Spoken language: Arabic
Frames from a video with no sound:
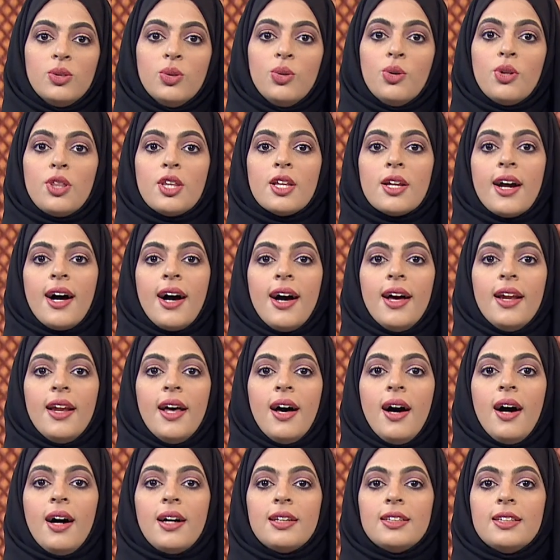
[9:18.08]
عثر على
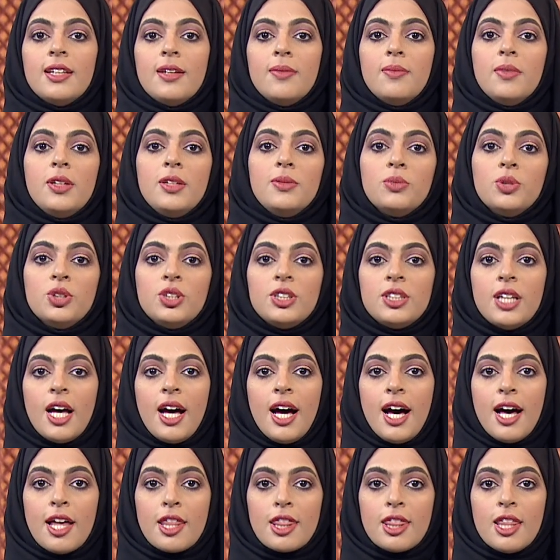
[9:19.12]
أقدم
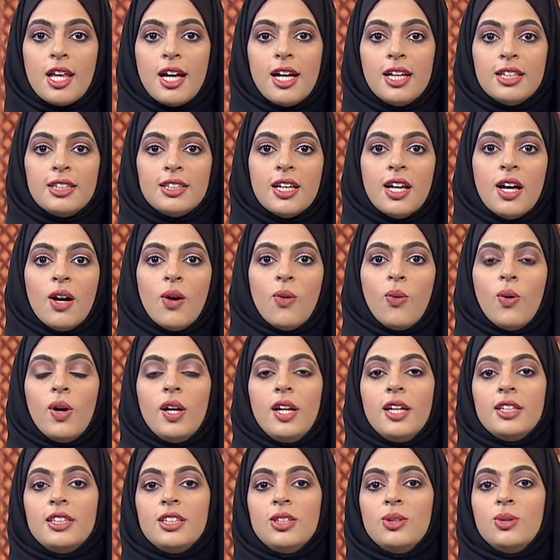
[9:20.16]
المستحاثات
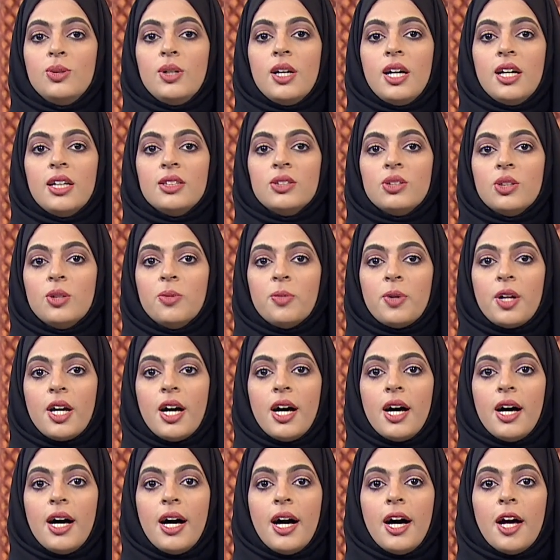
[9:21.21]
والتي يناهز
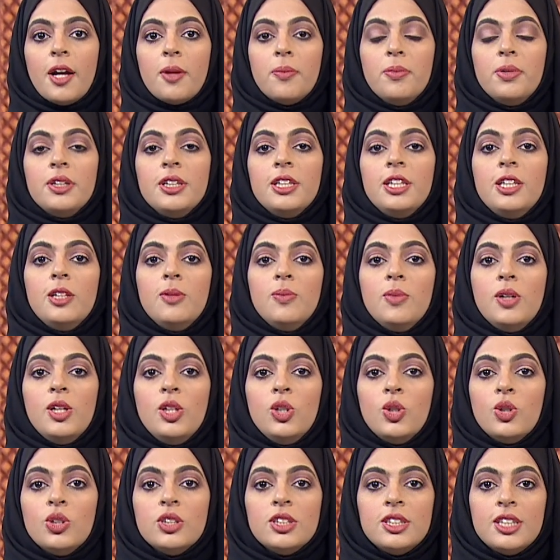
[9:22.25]
عمرها 40
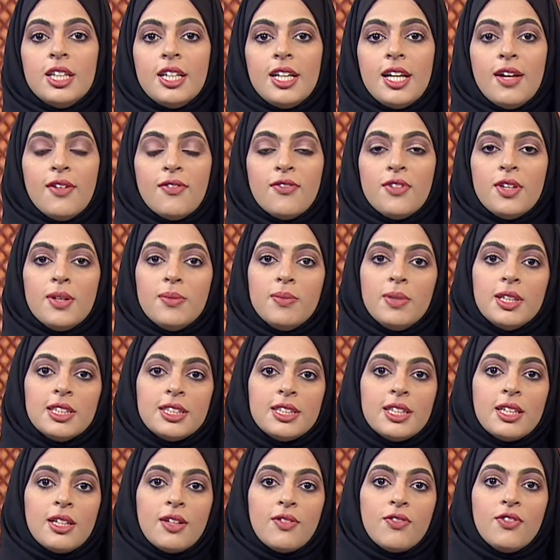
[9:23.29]
مليون سنة في
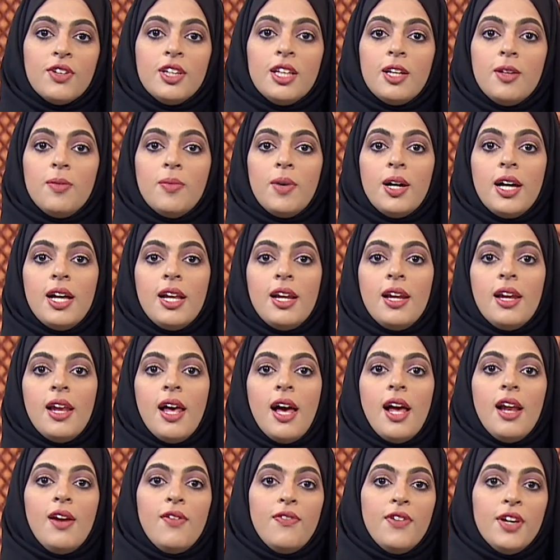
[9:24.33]
مصر في
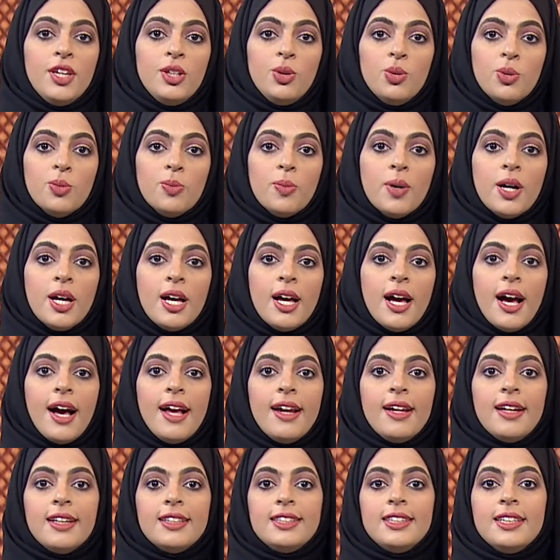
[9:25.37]
رمال الفيوم
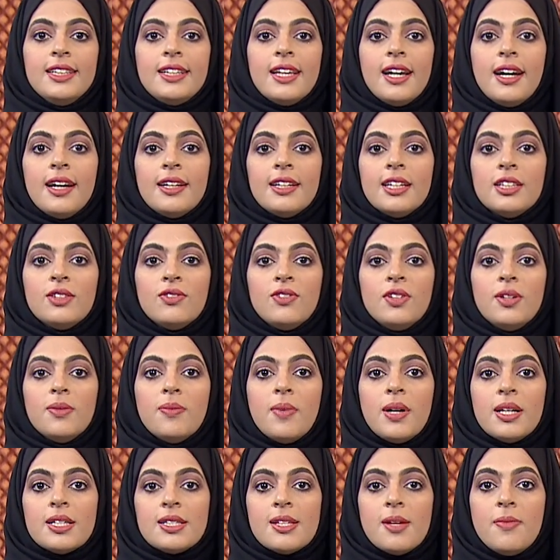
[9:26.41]
التي كانت
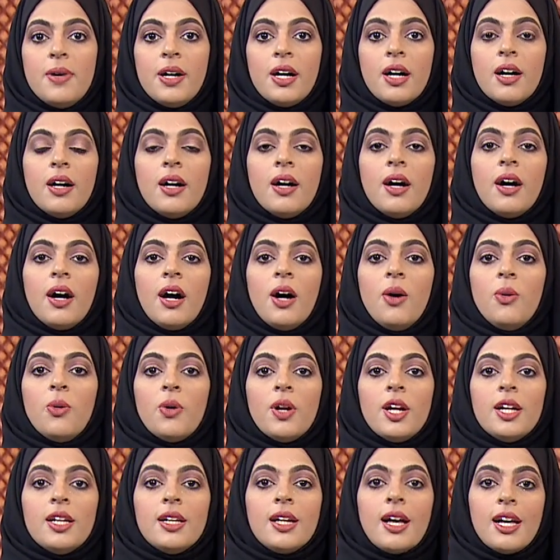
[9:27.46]
فيما سبق
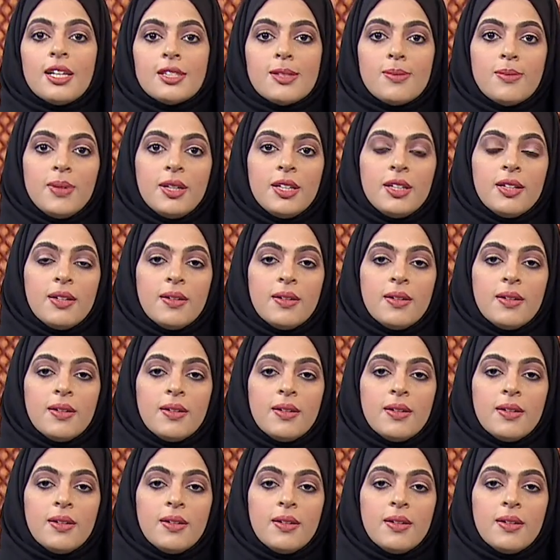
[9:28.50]
غورا خصبا